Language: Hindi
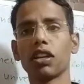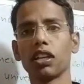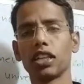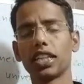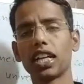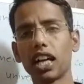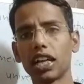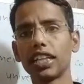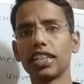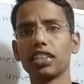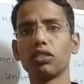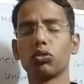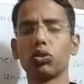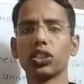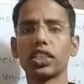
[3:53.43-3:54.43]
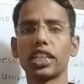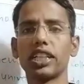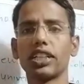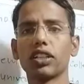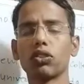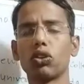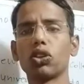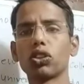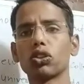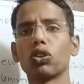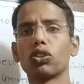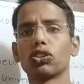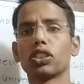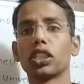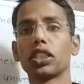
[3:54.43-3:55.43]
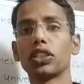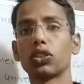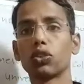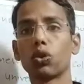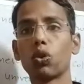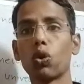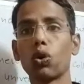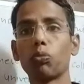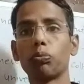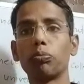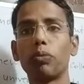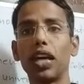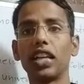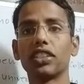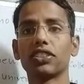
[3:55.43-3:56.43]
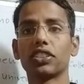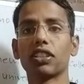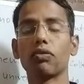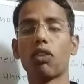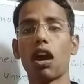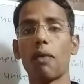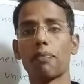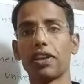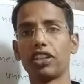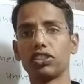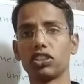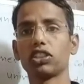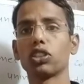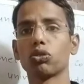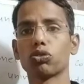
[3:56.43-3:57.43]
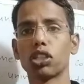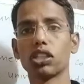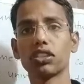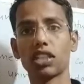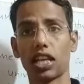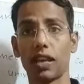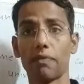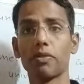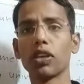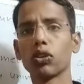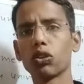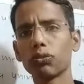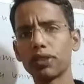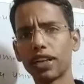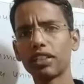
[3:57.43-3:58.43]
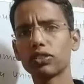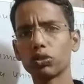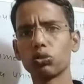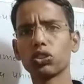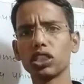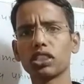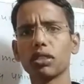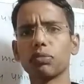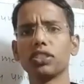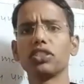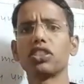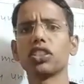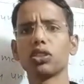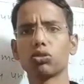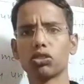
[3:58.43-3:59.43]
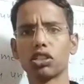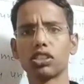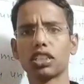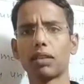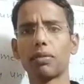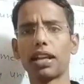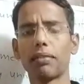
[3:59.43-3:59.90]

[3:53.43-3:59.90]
रिगार्डिंग उनके लिए कौन कौन से टॉप बेस्ट वहां पे इंस्टीट्यूशन हैं तो फ्रेंड्स उन्हीं सभी इंस्टीट्यूशन के बारे